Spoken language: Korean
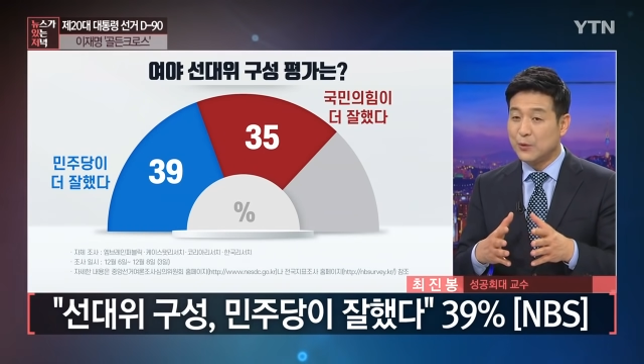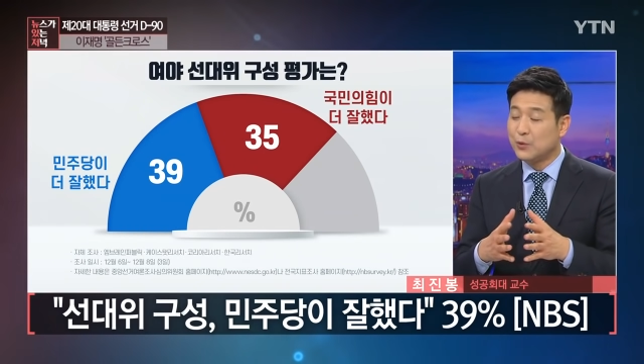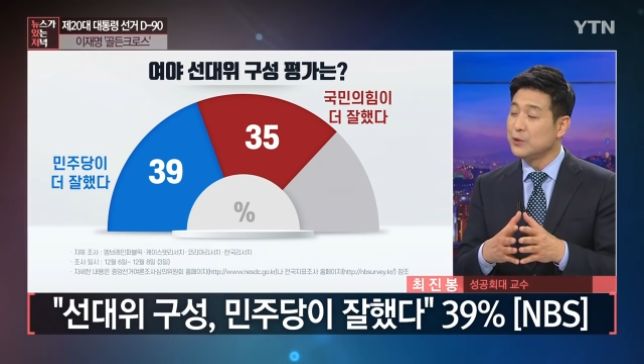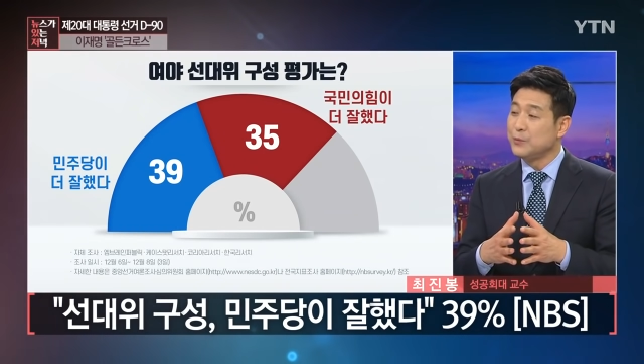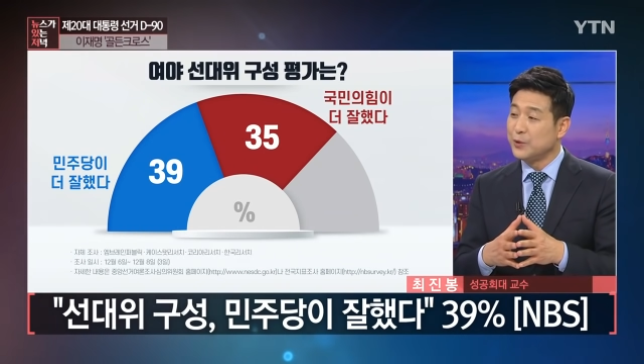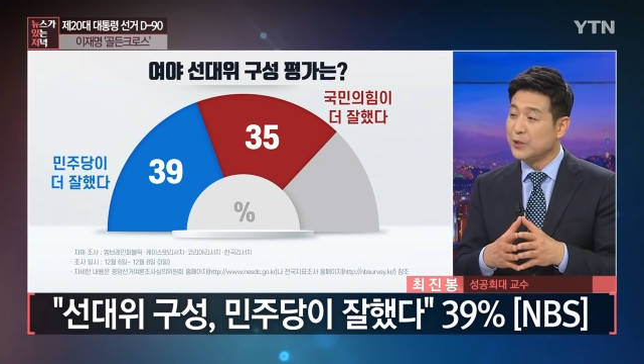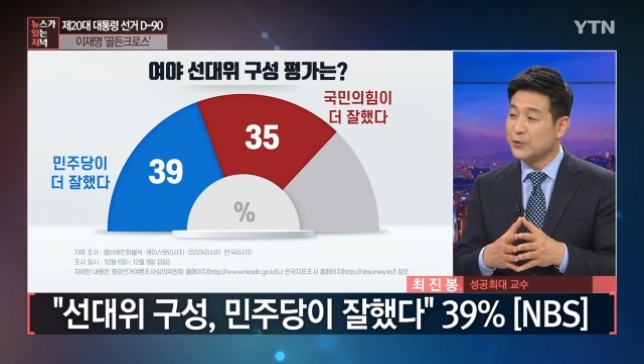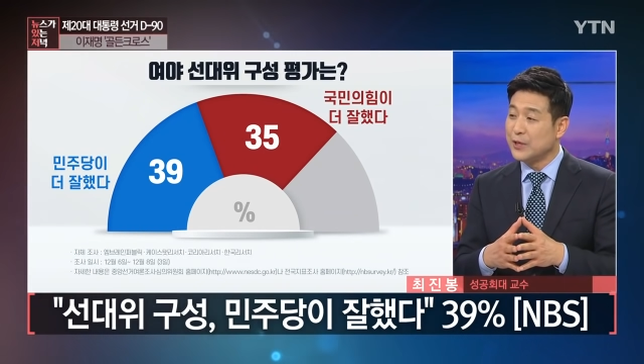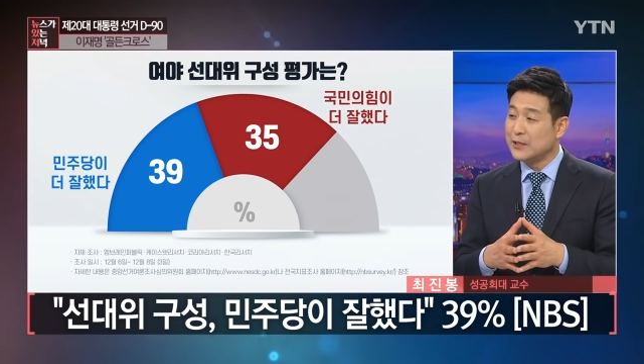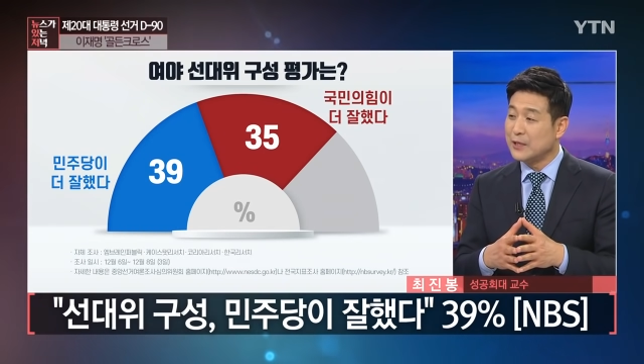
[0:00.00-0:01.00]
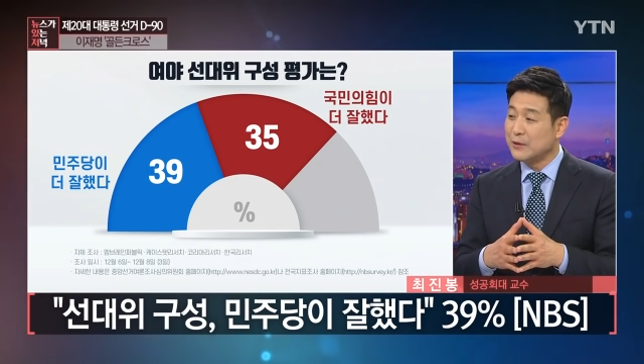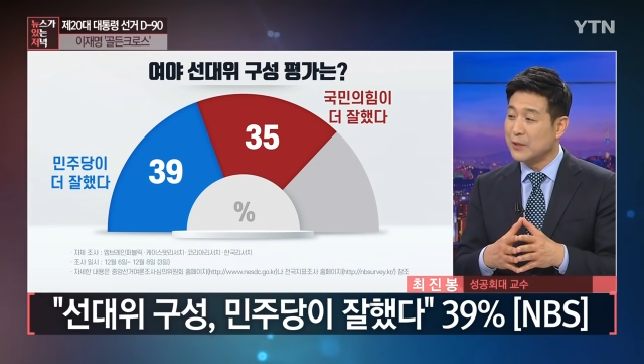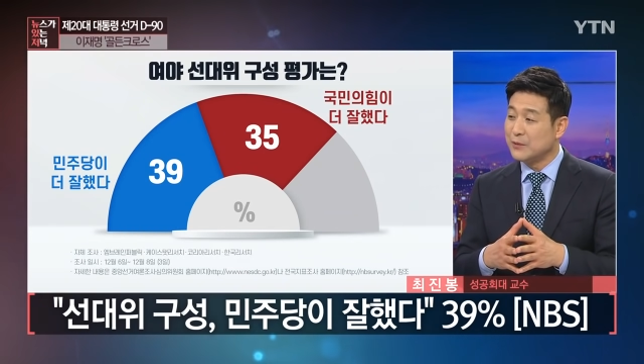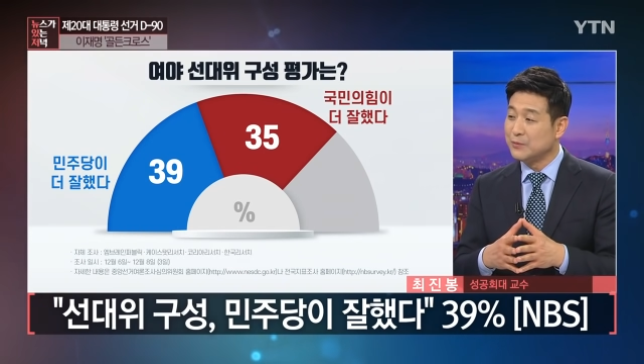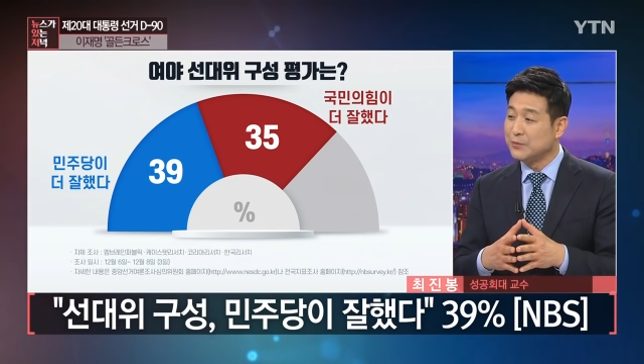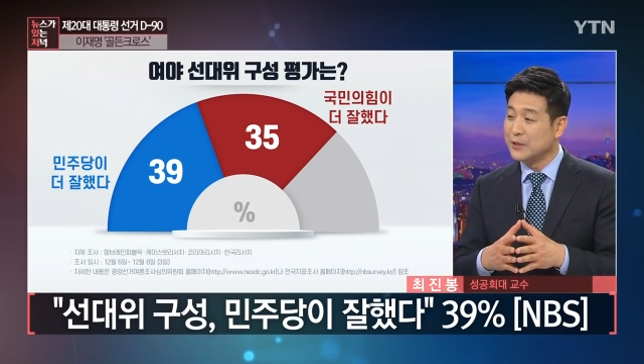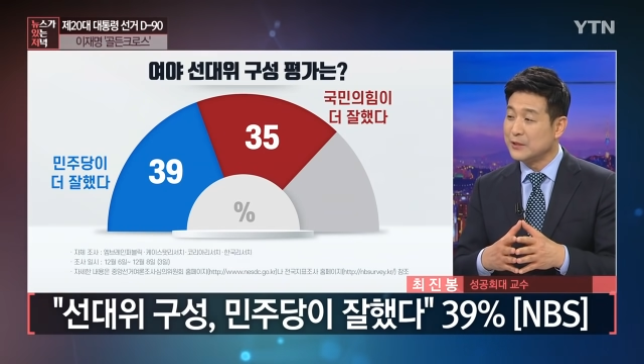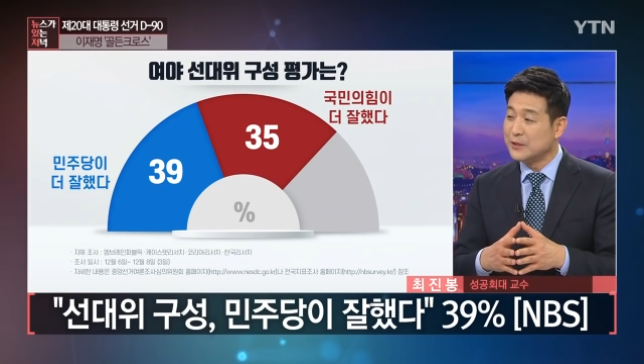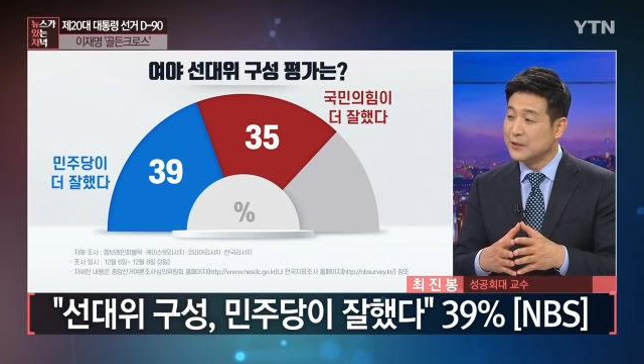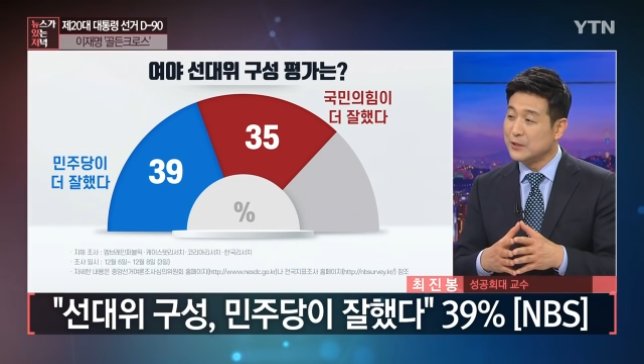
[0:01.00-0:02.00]
올드보이의 귀환이라고 하는 부분에
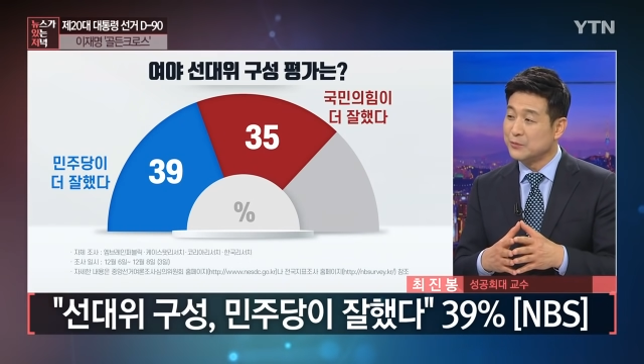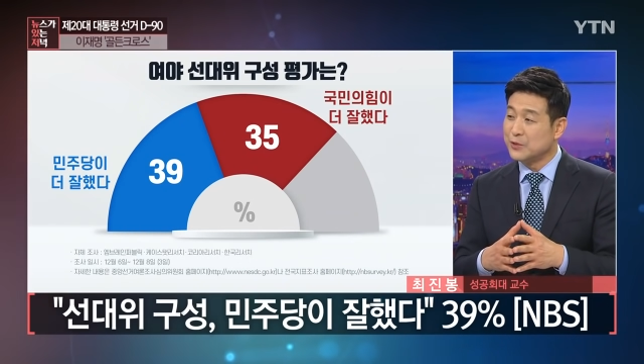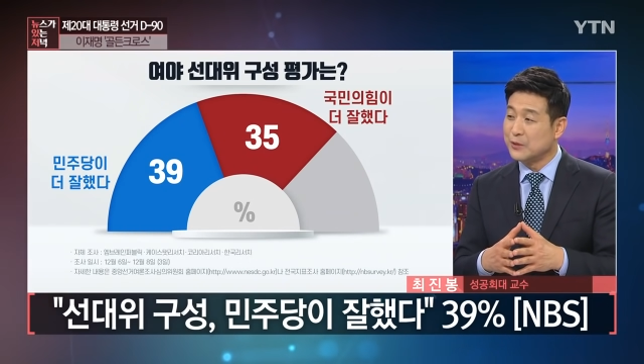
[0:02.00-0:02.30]
있어 일정 부분